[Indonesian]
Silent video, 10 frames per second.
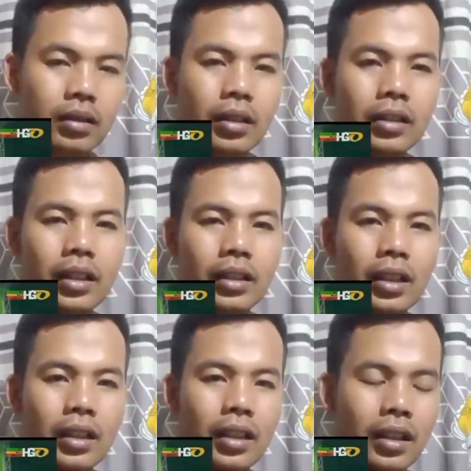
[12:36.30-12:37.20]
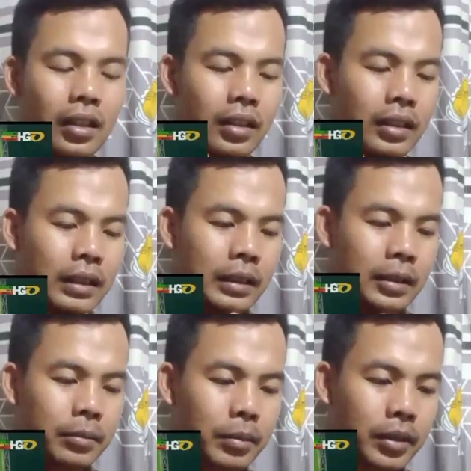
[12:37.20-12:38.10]
ternyata ada
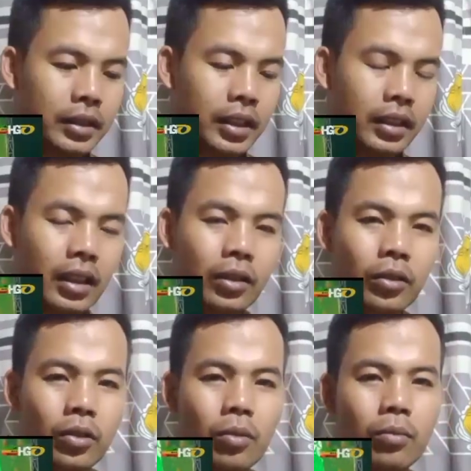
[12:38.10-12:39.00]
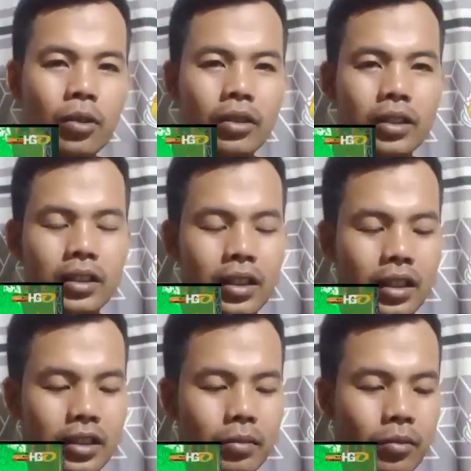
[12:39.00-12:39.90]
pemencetan tombol
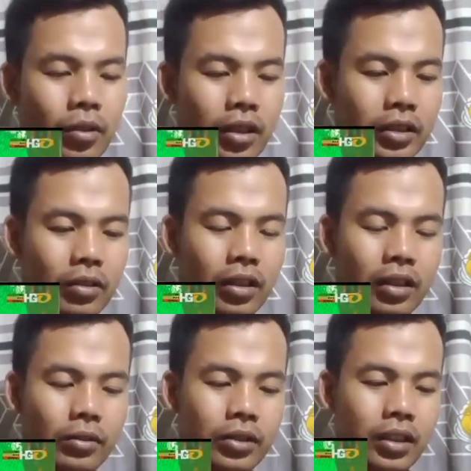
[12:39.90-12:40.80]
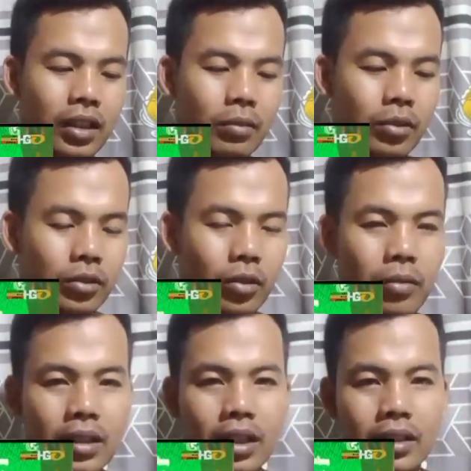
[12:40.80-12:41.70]
secara simbolis oleh Ustadz Abdul
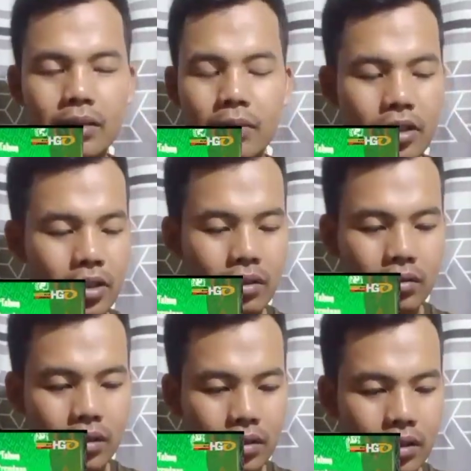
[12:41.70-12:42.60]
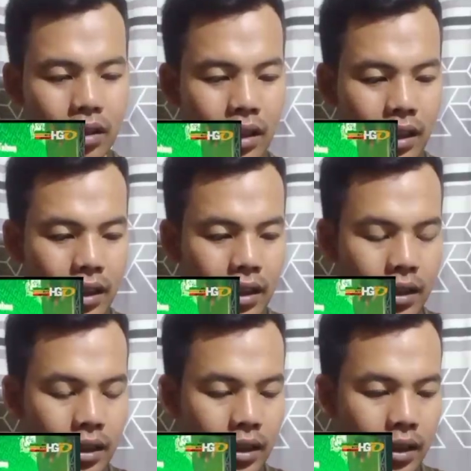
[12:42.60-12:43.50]
Somad guys Masya Allah
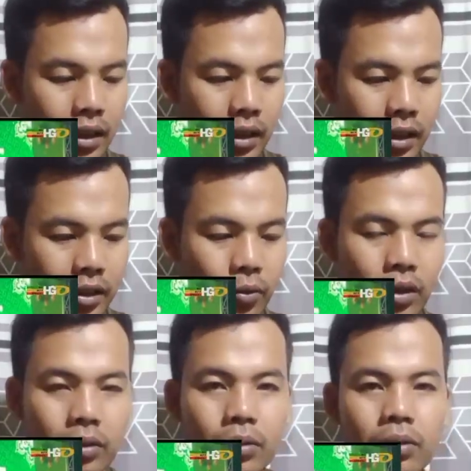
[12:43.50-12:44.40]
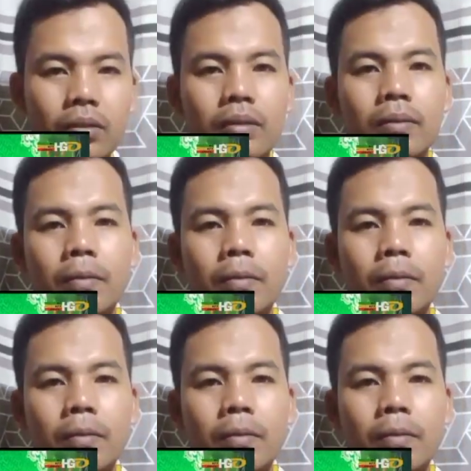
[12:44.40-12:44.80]
ini suatu